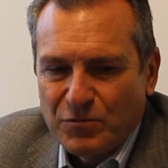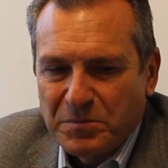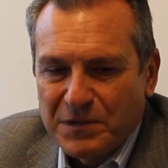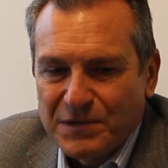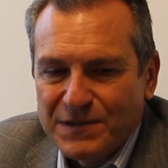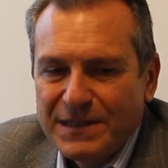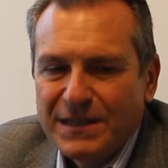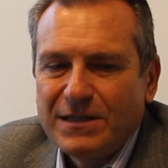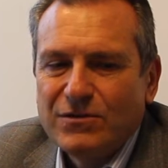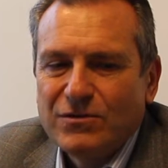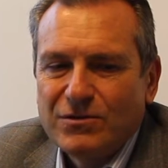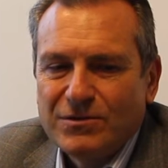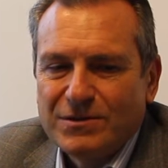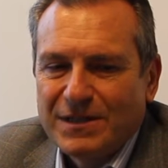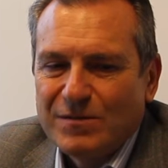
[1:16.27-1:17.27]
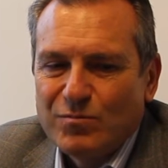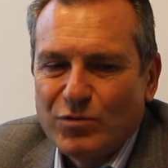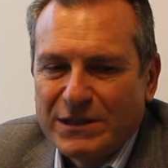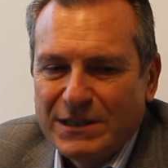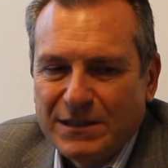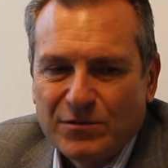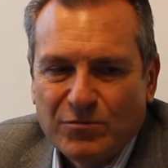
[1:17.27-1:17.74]
on pensait que
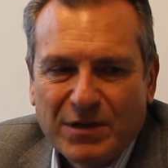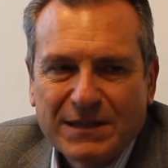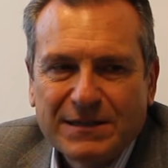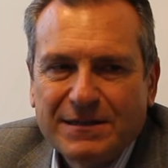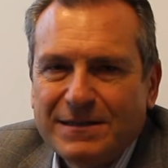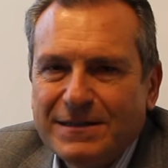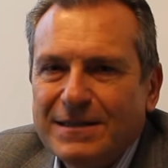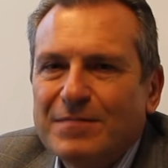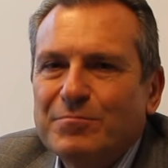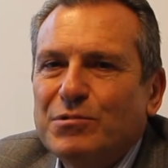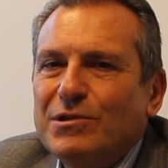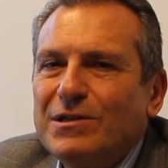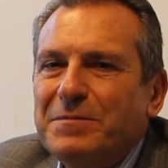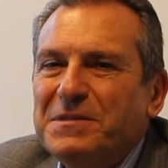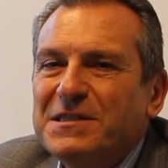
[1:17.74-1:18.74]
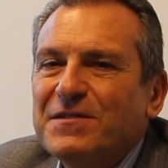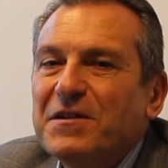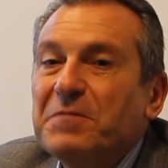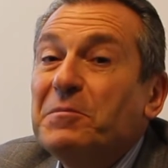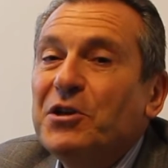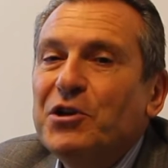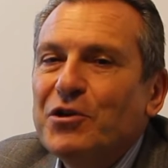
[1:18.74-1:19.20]
cette moitié droite était un peu
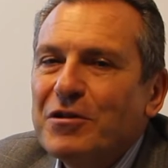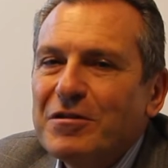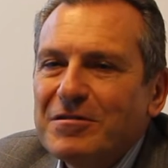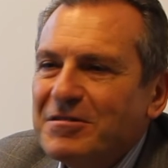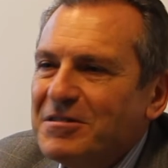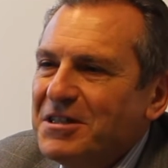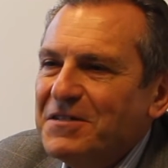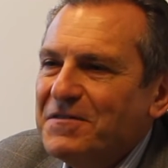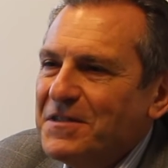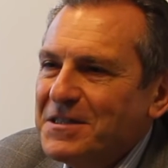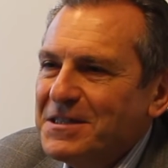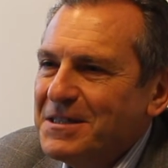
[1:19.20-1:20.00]
l'hémisphère mineur qui ne